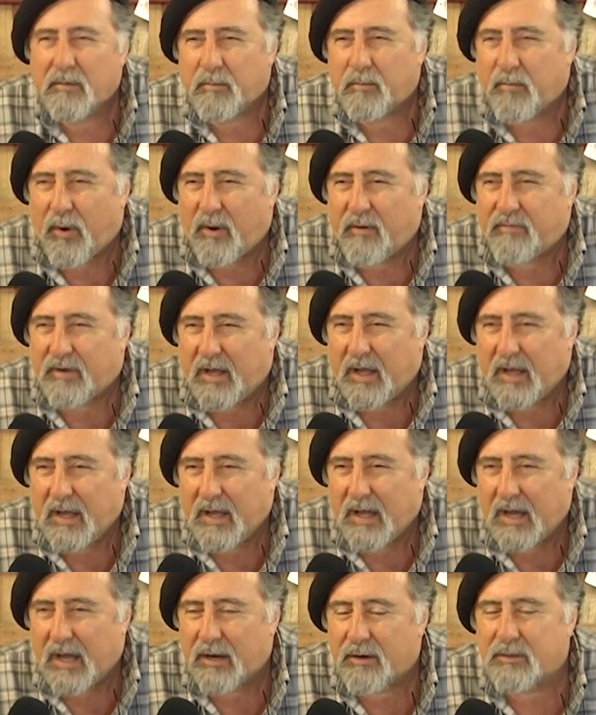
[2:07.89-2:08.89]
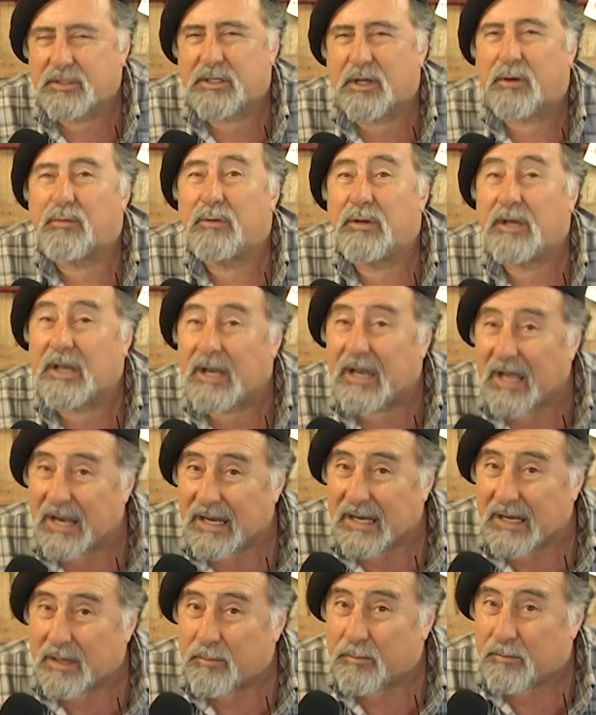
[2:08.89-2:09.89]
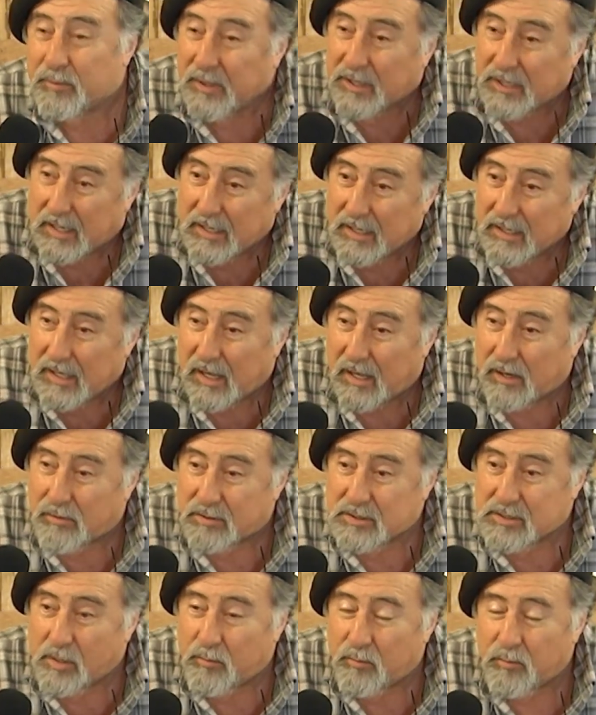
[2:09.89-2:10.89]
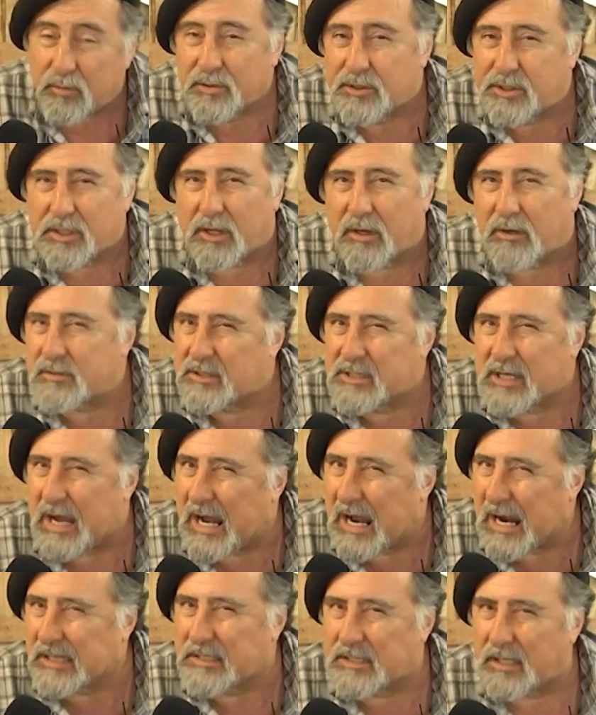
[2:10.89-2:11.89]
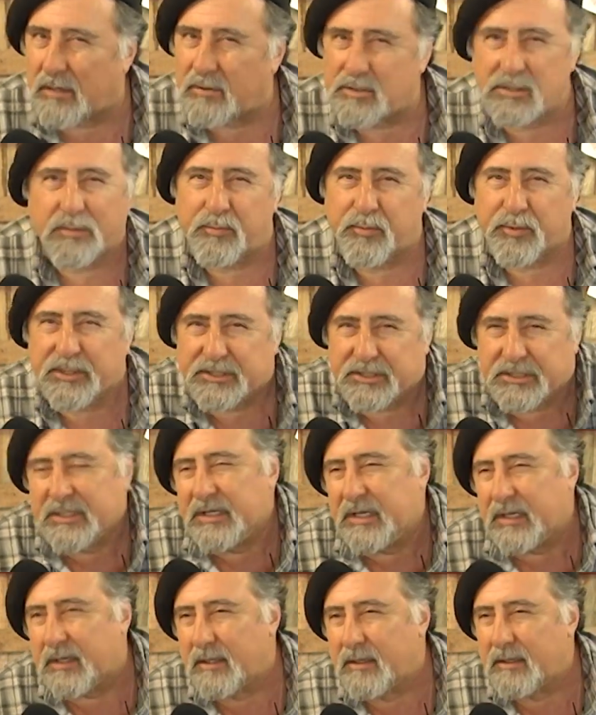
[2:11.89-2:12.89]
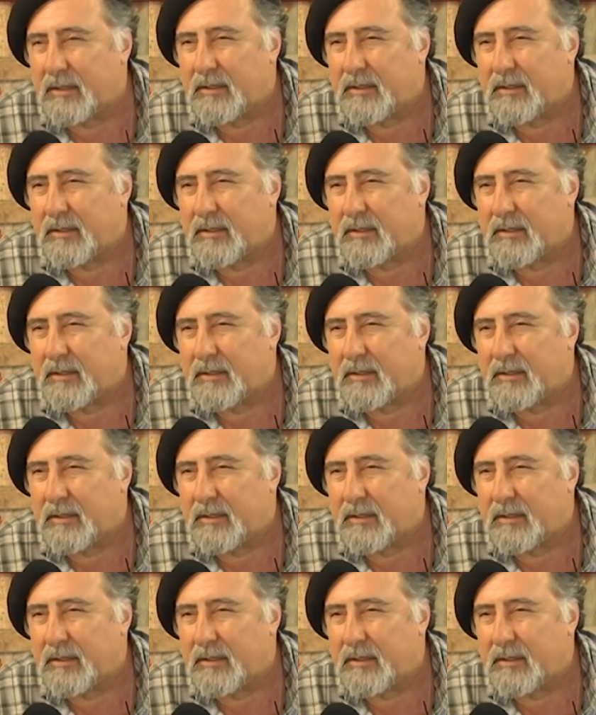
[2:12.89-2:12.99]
prova a nossa culinária campeira, a nossa música, a nossa arte, a nossa poesia.